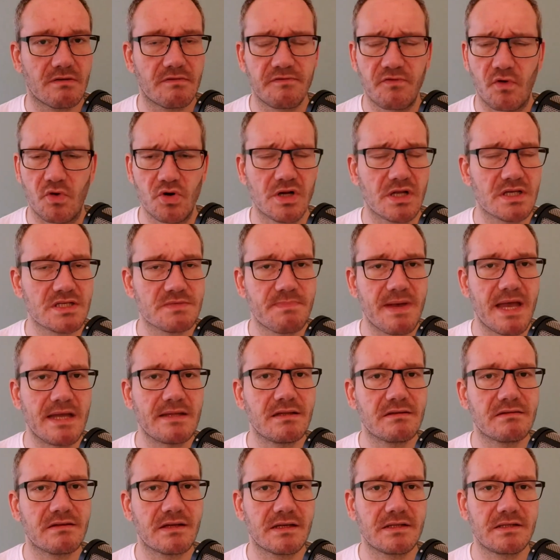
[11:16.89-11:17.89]
Vollgas
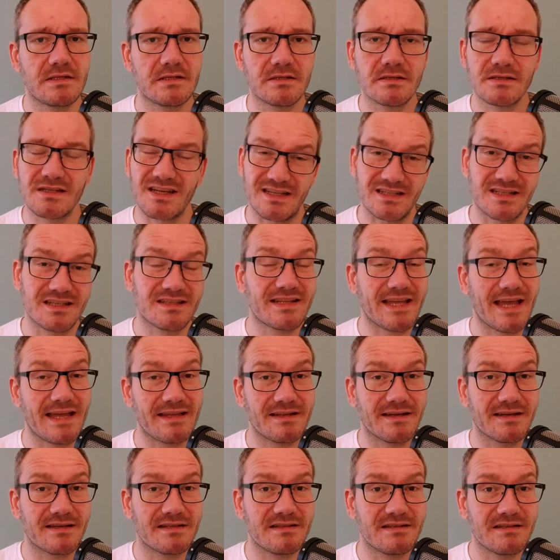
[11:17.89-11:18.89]
Beine trainiere, kann ich drei
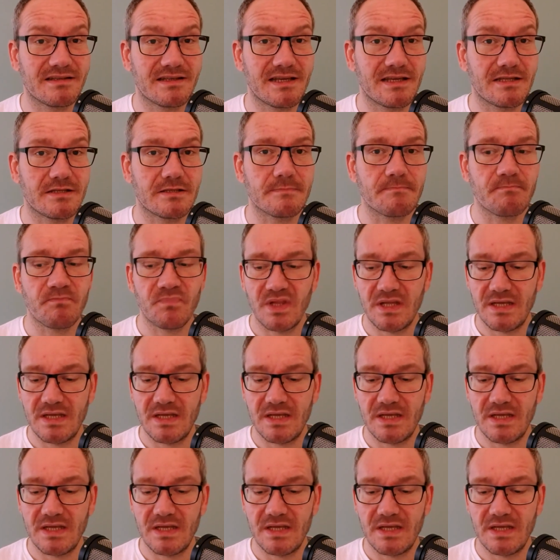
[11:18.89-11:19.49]
Tage nicht gehen.